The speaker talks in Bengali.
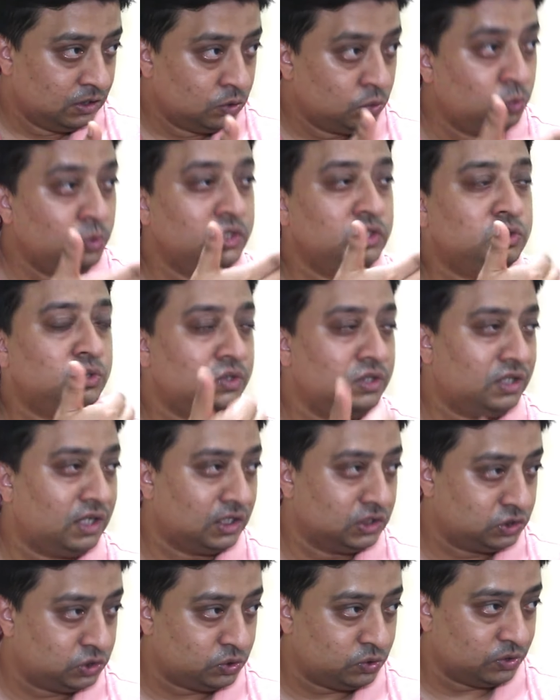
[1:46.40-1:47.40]
কুড়িজন
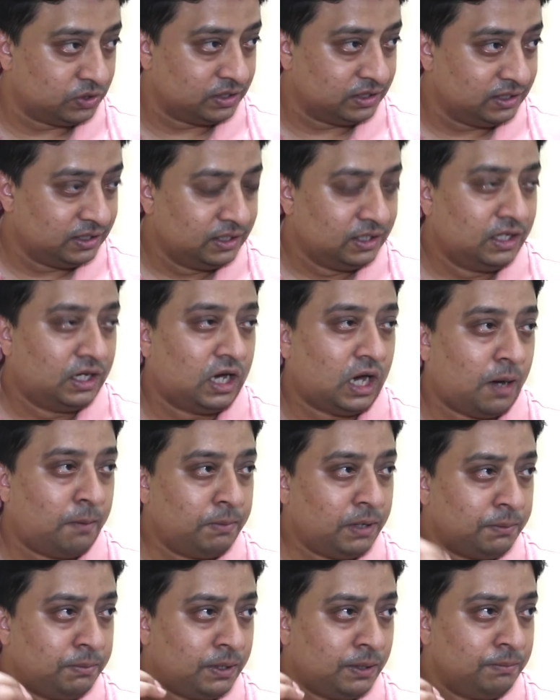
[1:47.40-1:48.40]
কাজ করে
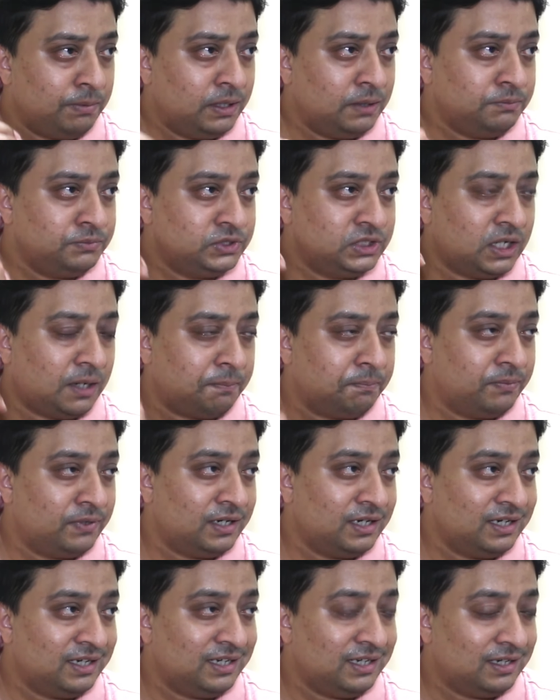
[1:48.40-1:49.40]
আমরা ভাবলাম যে
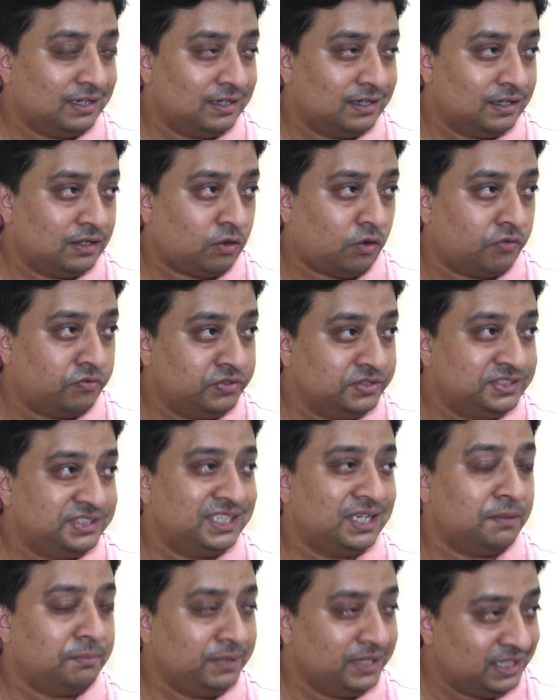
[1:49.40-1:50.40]
আপনার
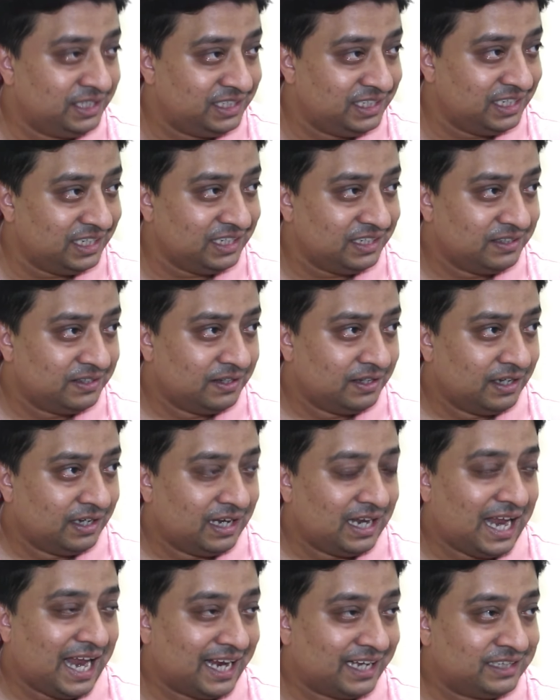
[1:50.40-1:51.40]
অফিসে আমি গিয়ে
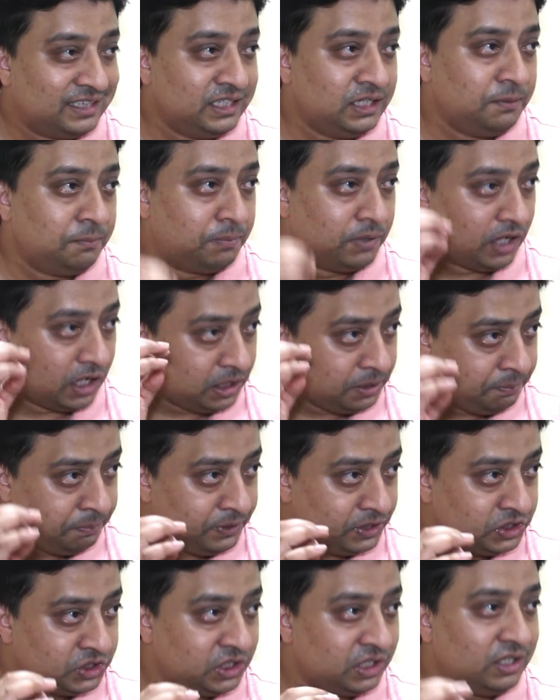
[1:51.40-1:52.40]
একদিন ব্লাড
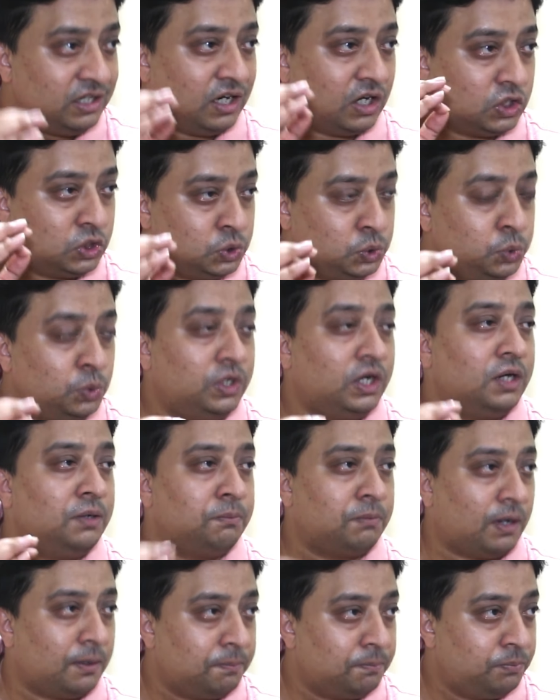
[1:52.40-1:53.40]
প্রেশার আর সুগার
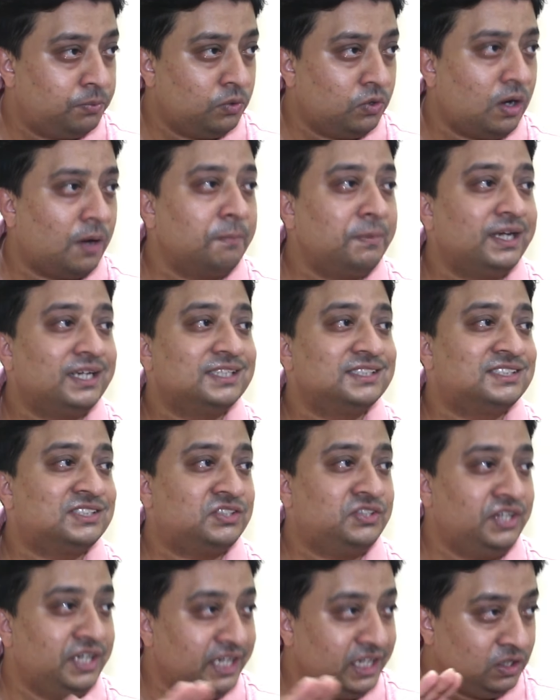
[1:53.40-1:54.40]
মাপবো আমি এটা
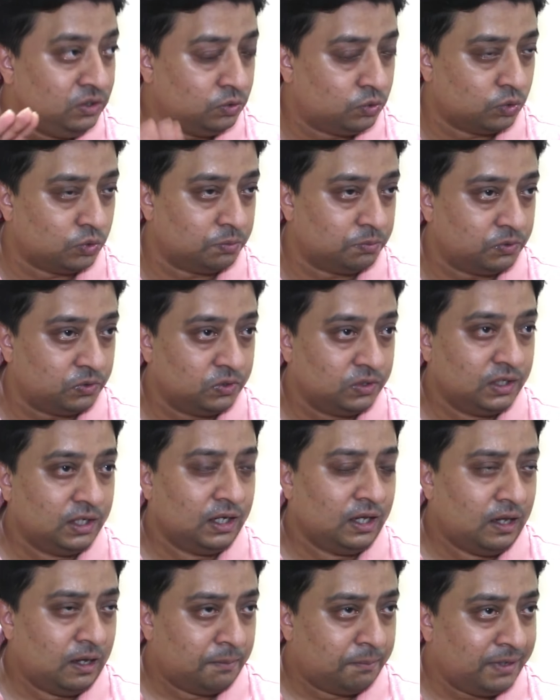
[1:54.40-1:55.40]
স্ক্রিনিং করব।
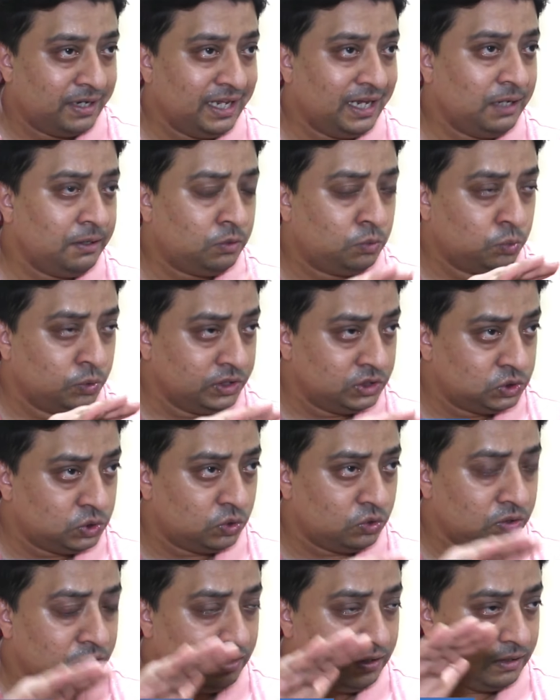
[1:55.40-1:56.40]
মানে এই
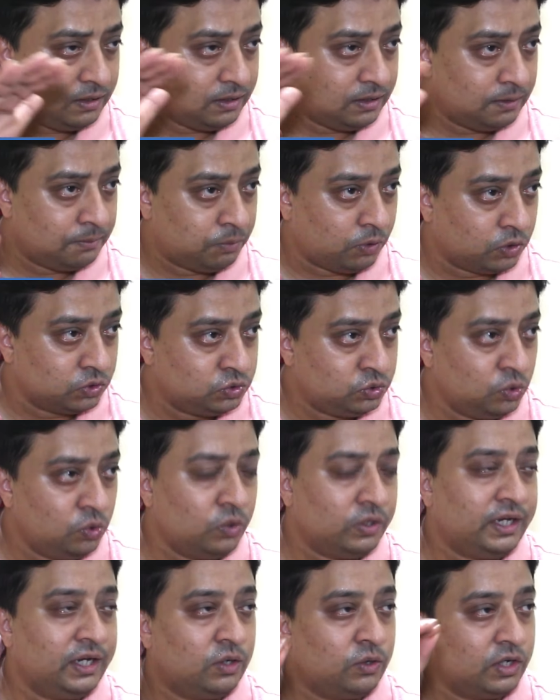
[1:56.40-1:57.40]
কুড়িজন
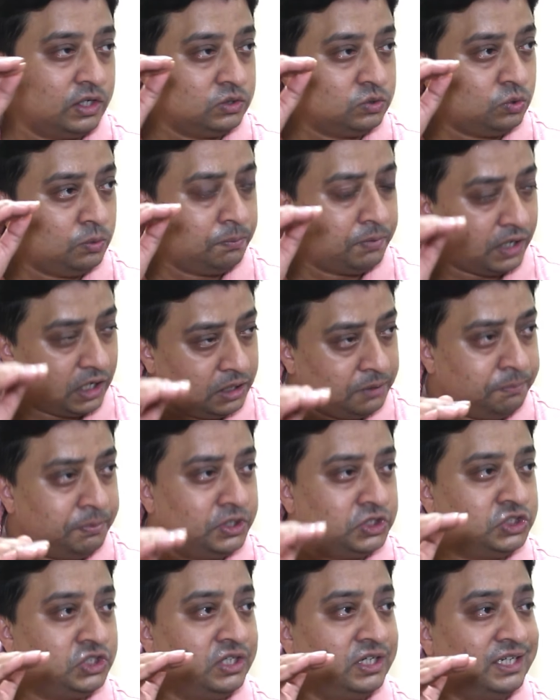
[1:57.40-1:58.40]
ভদ্রলোকের হয়তো ব্লাড
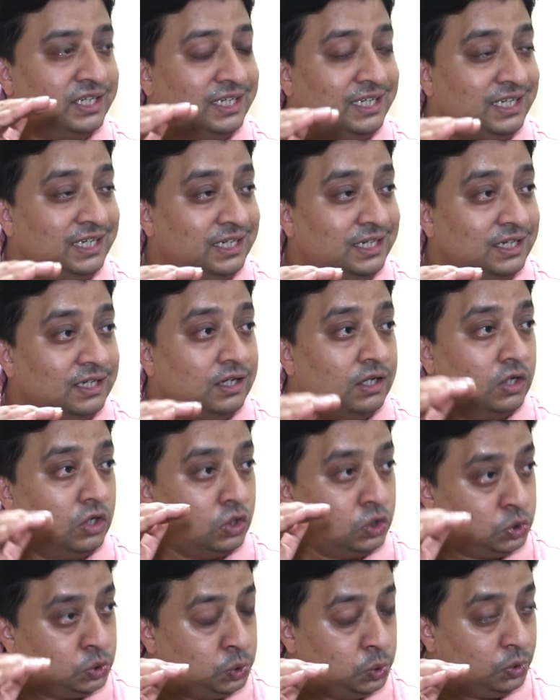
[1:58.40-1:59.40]
প্রেশার কি
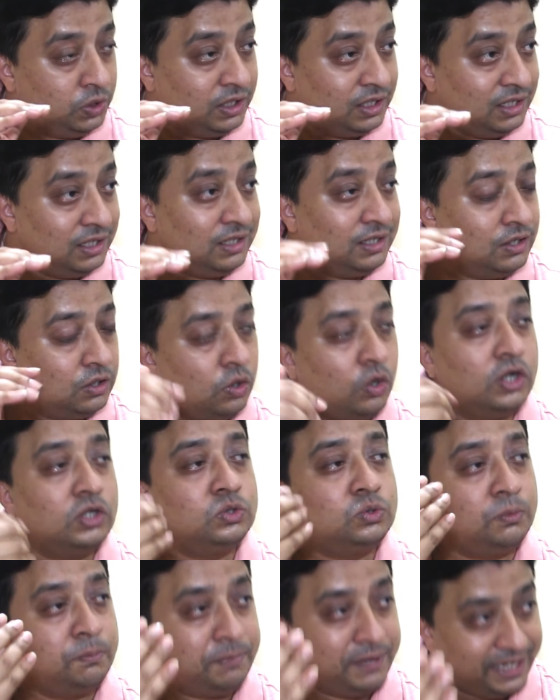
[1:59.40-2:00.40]
সুগার
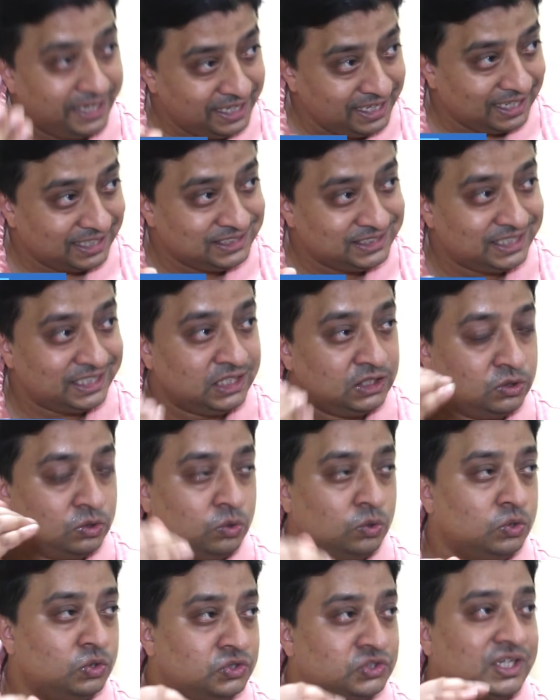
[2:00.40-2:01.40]
হয়তো বেড়ে আছে কিন্তু
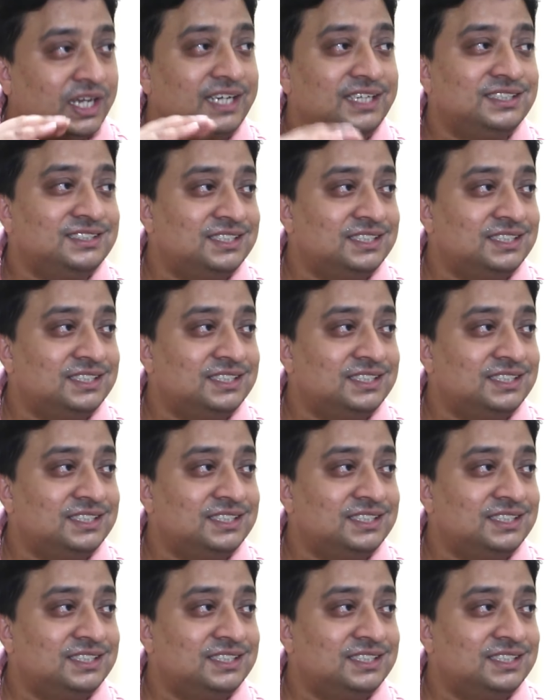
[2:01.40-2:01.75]
কোনো সাইন্স